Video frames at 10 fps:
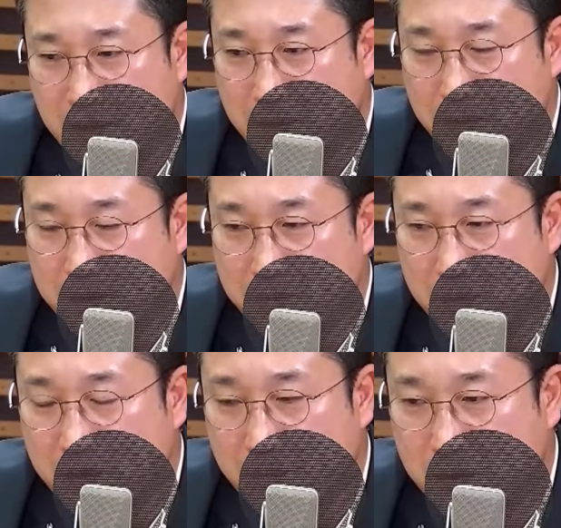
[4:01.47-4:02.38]
짧게
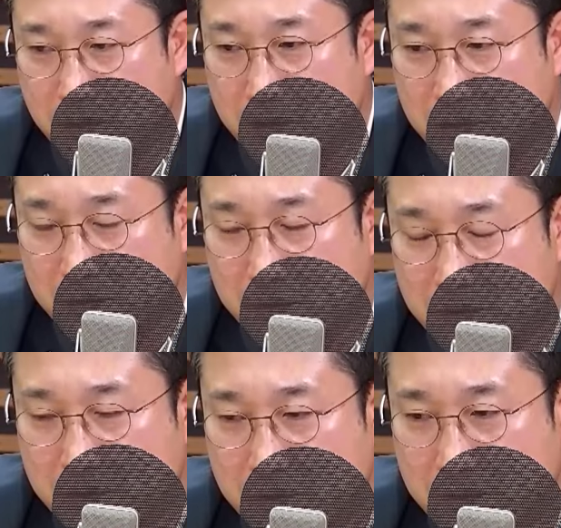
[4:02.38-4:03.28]
말씀드리면
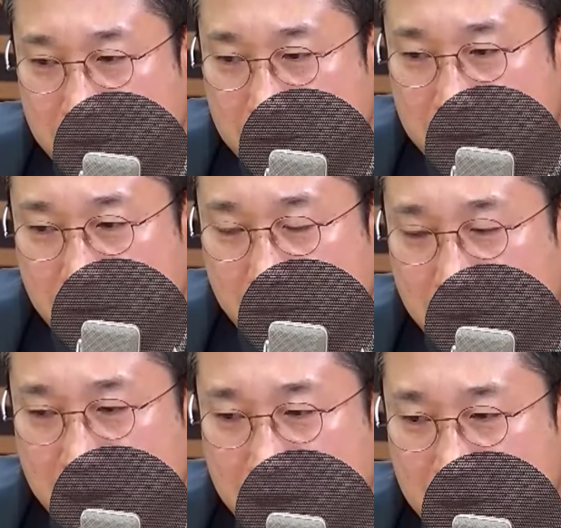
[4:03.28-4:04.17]
어,
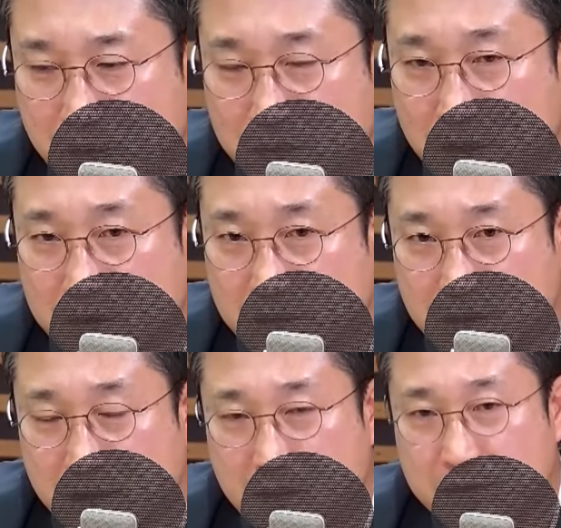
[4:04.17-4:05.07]
정말 이
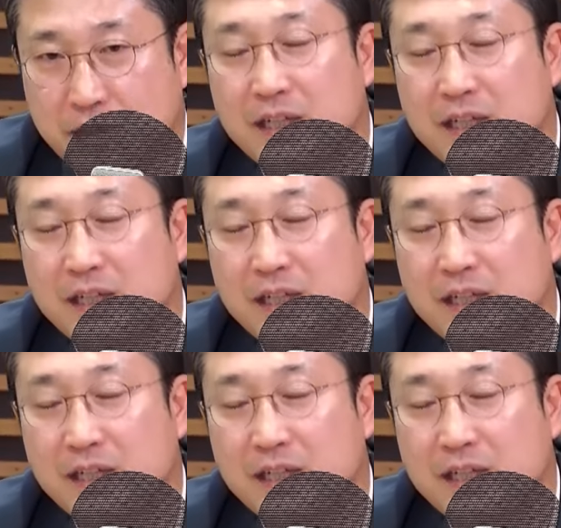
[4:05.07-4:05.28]
녹색정의당은